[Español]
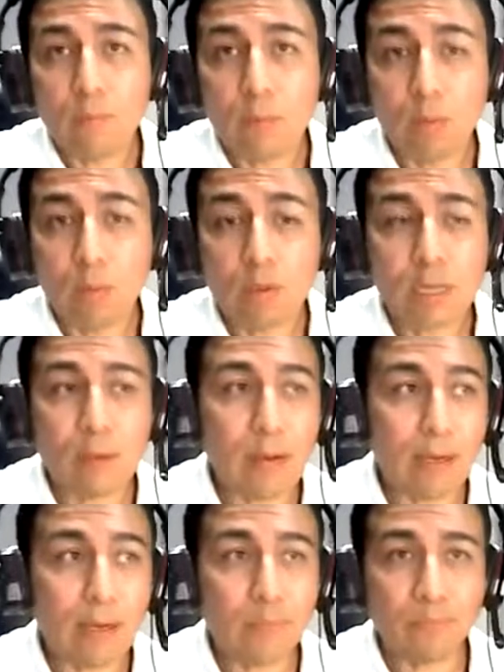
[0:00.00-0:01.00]
Vamos a
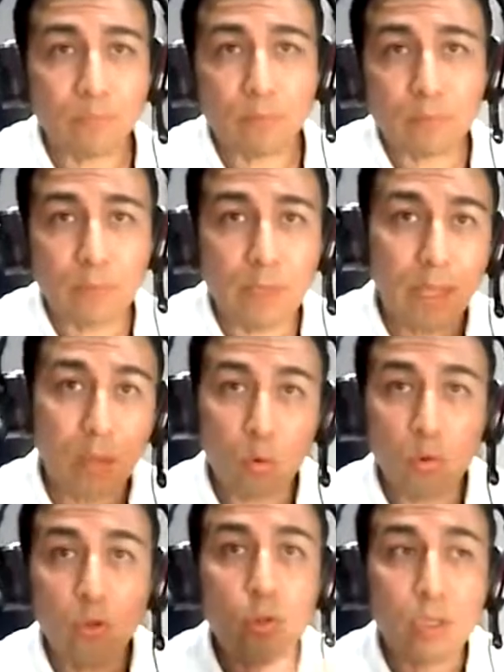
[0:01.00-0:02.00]
hablar de
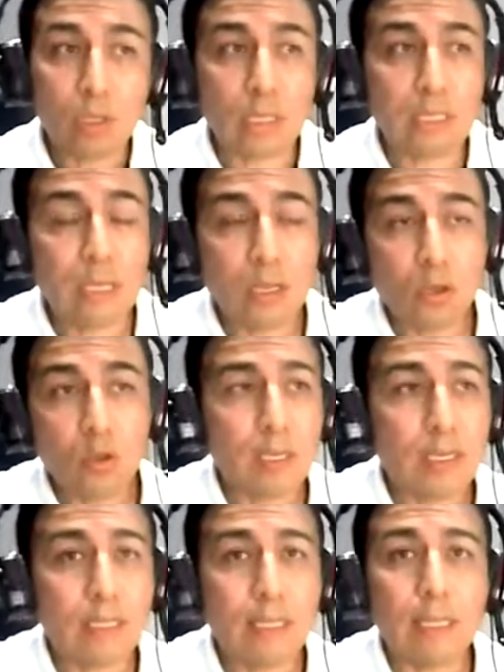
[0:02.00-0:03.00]
adultos y de niños
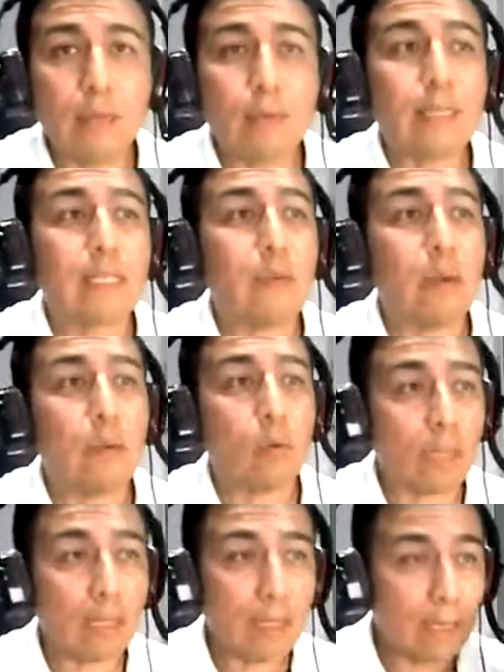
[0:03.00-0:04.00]
en este tema que se llama
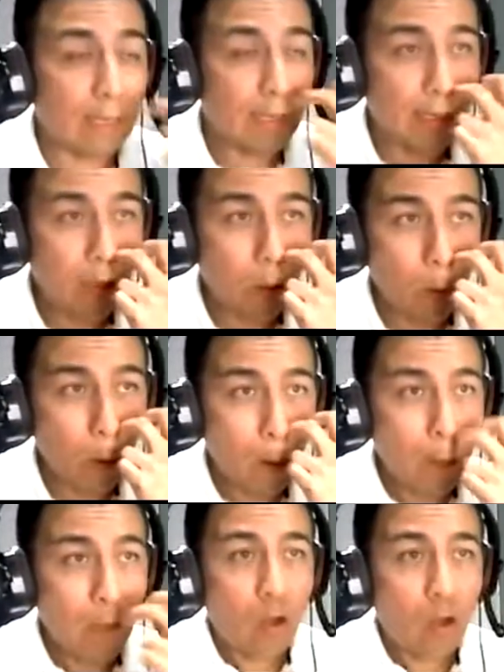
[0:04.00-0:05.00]
abordaje clínico
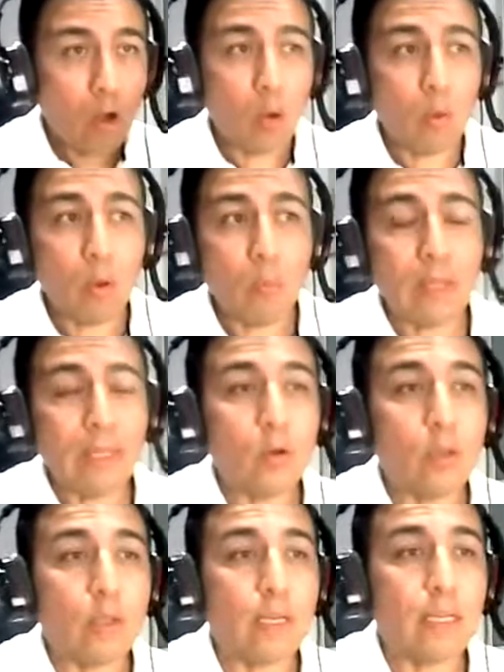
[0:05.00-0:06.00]

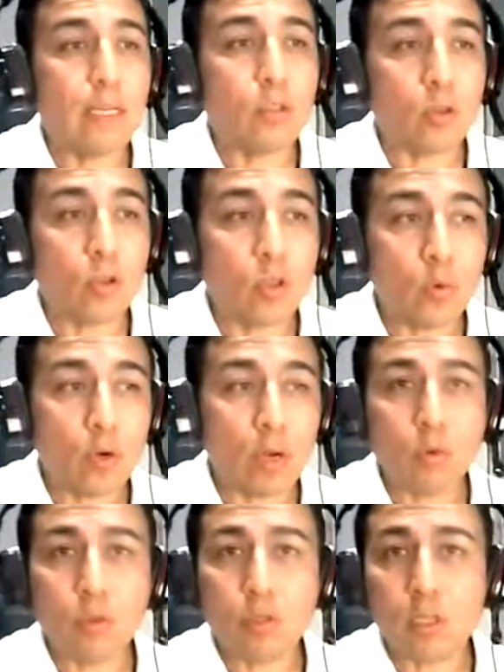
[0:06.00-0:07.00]
homeopático en trastornos por
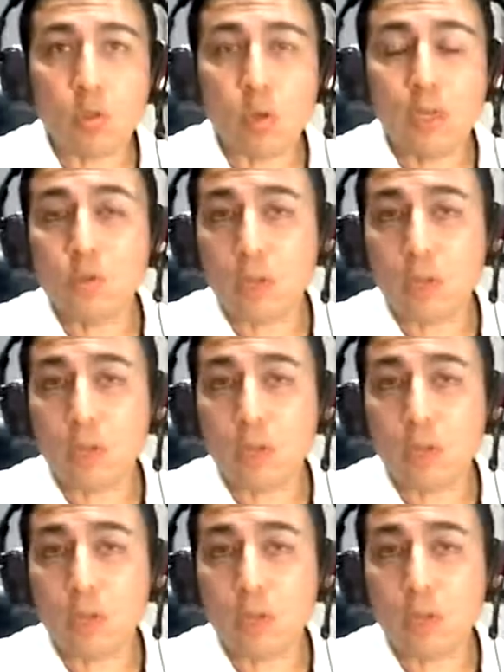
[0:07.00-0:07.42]
abuso sexual.